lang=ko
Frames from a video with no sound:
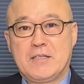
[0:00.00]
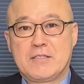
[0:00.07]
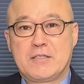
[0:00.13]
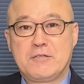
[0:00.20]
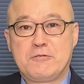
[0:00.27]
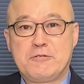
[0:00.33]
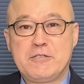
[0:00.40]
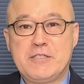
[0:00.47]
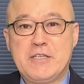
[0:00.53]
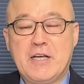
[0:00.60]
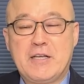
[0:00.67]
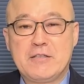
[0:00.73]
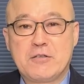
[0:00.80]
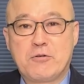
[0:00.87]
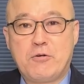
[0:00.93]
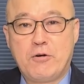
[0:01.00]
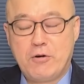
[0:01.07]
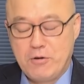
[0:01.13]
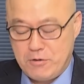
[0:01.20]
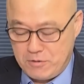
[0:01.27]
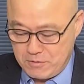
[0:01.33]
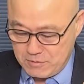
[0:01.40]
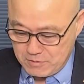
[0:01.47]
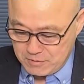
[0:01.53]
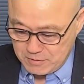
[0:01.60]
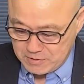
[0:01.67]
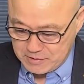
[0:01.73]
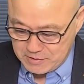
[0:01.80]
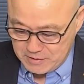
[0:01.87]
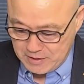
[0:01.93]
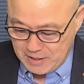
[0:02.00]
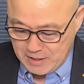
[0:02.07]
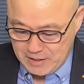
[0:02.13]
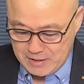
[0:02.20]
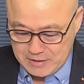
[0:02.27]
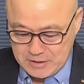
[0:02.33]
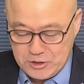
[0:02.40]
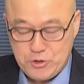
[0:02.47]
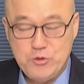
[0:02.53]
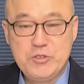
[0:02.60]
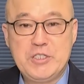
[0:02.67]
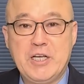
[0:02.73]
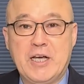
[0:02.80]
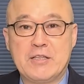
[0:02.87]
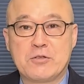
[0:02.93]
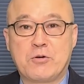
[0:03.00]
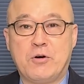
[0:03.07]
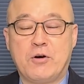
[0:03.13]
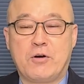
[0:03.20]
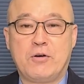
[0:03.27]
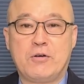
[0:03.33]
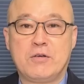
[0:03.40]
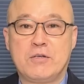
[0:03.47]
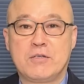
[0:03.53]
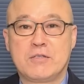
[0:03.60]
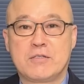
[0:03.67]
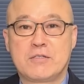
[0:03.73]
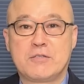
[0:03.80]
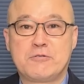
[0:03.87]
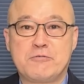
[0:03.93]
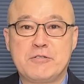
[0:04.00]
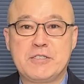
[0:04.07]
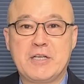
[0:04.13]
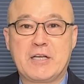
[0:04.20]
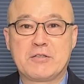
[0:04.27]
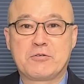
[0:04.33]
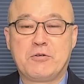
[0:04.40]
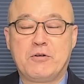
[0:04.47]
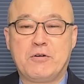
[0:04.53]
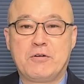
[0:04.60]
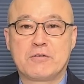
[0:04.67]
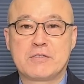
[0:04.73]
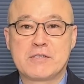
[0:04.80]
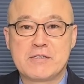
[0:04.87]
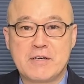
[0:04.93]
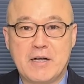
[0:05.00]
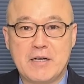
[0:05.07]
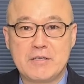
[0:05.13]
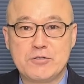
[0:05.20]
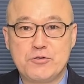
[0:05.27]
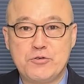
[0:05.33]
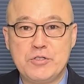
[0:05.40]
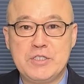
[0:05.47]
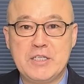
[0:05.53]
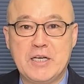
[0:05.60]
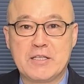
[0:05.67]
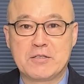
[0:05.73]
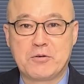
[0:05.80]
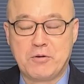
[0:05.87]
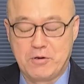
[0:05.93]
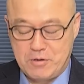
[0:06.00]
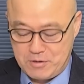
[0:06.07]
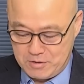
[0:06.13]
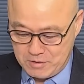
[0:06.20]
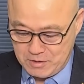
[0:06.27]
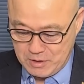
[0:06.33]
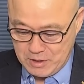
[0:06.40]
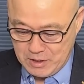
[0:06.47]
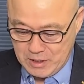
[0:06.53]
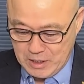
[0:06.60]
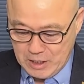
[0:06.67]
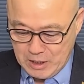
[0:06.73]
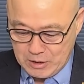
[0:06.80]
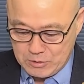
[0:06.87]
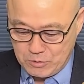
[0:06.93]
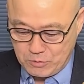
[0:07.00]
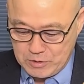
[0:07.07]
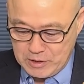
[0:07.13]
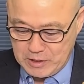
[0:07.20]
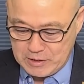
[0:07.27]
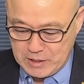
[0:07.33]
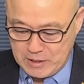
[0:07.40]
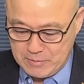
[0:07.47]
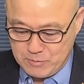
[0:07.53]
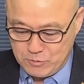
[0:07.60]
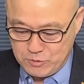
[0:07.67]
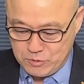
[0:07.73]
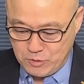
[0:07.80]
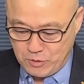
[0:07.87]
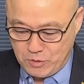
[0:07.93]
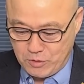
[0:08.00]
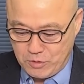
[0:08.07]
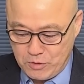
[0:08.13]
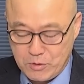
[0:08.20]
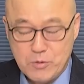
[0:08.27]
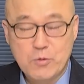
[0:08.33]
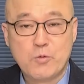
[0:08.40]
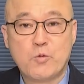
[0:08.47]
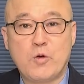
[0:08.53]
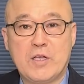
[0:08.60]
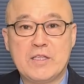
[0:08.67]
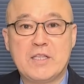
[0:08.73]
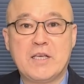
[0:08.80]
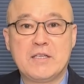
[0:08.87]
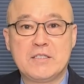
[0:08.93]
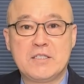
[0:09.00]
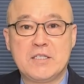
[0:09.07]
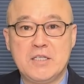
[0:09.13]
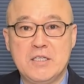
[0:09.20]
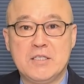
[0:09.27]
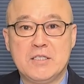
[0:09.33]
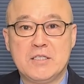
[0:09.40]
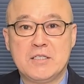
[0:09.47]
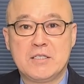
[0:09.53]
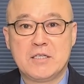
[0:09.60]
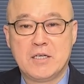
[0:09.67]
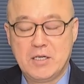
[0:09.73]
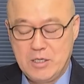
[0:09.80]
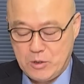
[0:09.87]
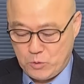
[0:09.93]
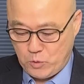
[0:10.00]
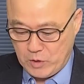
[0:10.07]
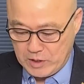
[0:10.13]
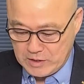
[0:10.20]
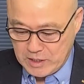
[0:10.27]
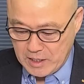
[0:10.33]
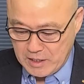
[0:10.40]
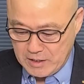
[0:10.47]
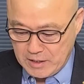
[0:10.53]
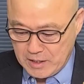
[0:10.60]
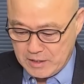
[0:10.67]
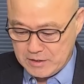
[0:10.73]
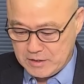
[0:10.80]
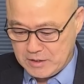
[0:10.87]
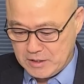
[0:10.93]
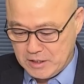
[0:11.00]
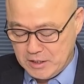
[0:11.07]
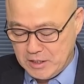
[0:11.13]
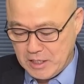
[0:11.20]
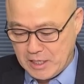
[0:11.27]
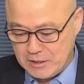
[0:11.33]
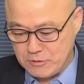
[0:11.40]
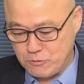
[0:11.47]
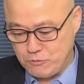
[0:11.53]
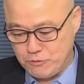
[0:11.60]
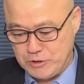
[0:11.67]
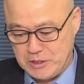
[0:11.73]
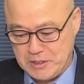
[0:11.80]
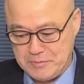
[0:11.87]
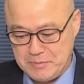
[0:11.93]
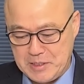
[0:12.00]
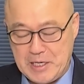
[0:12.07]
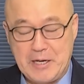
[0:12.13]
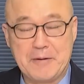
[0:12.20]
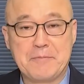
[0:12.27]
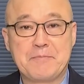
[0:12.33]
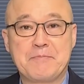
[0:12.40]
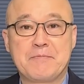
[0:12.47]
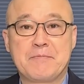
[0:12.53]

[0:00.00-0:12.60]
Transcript: 서두르지 않고 그러나 쉬지 않고 서두르지 않고 그러나 쉬지 않고 독일의 대문호 괴테 시인 괴테의 시 한 구절입니다.